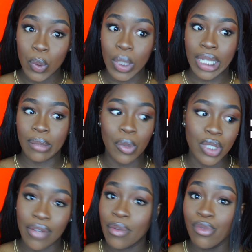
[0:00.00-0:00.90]
concrètement
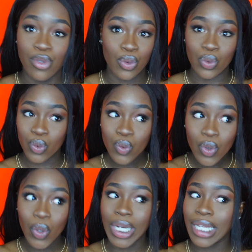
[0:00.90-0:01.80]
j'avais besoin de sous,
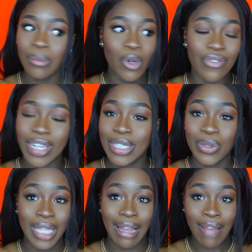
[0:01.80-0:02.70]
concrètement il fallait que je
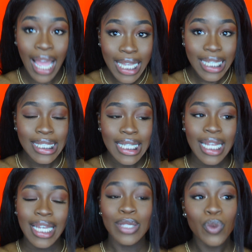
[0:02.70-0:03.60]
travaille.
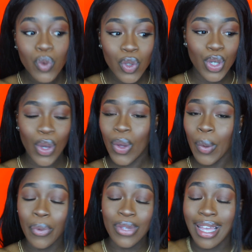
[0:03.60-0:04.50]
Donc euh,
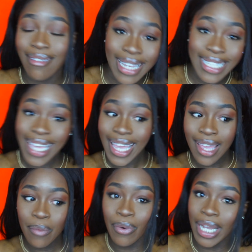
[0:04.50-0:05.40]
pour
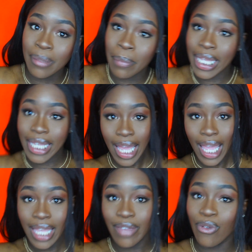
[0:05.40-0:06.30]
travailler, pour être
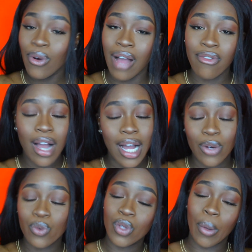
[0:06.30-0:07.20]
payé, il faut avoir un
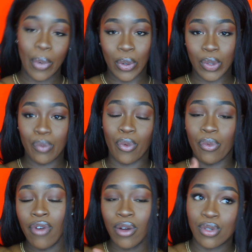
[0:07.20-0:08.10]
compte en banque pour
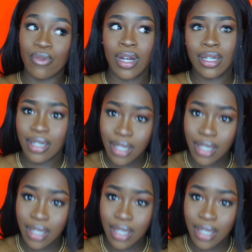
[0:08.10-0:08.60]
pouvoir recevoir